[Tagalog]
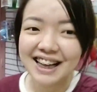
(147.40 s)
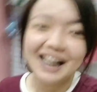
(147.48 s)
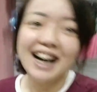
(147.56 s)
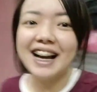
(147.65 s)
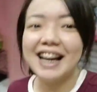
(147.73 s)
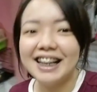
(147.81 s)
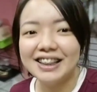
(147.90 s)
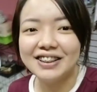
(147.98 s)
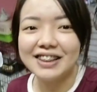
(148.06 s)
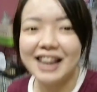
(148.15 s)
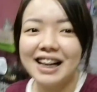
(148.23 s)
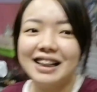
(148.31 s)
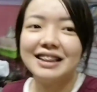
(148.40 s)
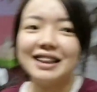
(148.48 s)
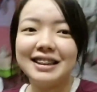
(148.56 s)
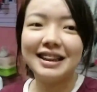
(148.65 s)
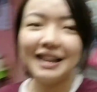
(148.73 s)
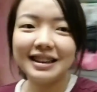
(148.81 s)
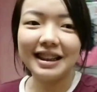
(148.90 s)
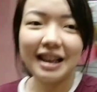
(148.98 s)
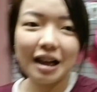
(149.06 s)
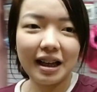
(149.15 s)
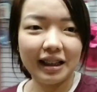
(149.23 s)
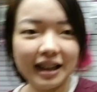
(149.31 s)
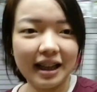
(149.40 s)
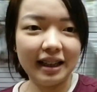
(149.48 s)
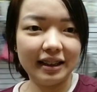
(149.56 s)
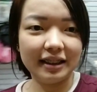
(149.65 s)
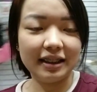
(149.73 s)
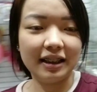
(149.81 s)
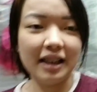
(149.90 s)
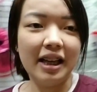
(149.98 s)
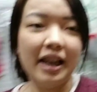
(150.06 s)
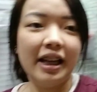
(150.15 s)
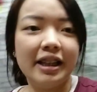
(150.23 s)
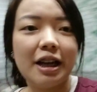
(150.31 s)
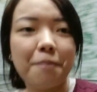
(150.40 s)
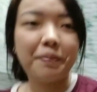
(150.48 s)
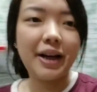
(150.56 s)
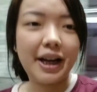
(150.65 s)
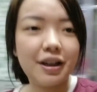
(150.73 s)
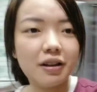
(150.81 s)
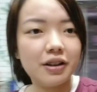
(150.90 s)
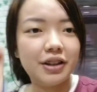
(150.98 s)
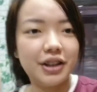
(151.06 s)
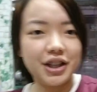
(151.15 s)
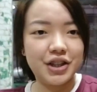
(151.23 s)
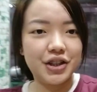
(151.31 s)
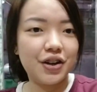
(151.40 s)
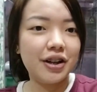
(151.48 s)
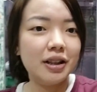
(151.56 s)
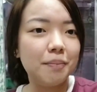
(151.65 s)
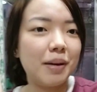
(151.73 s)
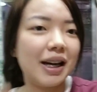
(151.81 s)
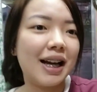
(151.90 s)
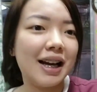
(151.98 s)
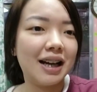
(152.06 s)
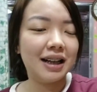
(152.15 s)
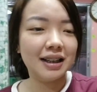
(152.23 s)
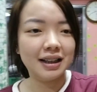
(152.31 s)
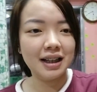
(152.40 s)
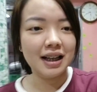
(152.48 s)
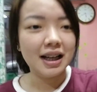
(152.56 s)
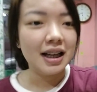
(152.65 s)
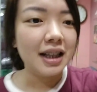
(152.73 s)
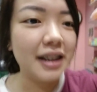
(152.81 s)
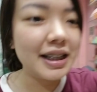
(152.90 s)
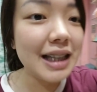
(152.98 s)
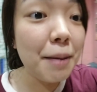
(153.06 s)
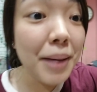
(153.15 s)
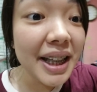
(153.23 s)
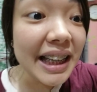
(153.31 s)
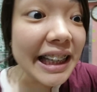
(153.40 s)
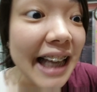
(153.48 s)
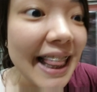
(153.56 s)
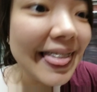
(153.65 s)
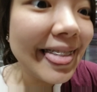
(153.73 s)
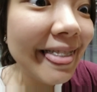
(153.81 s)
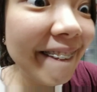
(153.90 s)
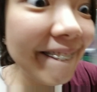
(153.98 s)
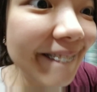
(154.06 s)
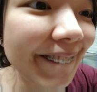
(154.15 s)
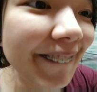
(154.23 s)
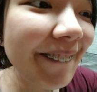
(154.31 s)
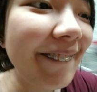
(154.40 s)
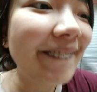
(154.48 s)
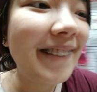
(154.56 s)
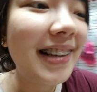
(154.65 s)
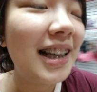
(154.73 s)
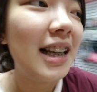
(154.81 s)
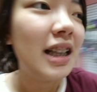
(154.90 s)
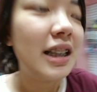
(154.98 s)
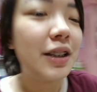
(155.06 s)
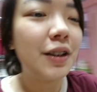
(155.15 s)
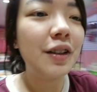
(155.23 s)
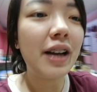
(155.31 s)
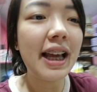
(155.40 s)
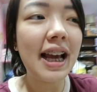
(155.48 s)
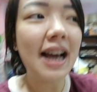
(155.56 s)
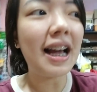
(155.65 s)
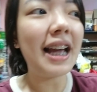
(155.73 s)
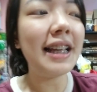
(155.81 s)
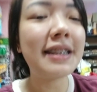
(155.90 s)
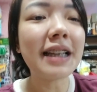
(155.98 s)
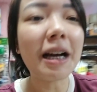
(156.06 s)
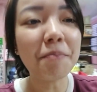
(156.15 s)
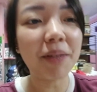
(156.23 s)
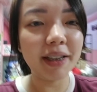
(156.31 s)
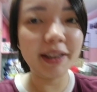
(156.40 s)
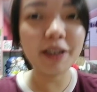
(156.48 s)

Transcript: Ayan o, oh, yan. Sila sila, yan. Siyempre, air condition para hindi sila mainitan. So, kaya kahit summer, hindi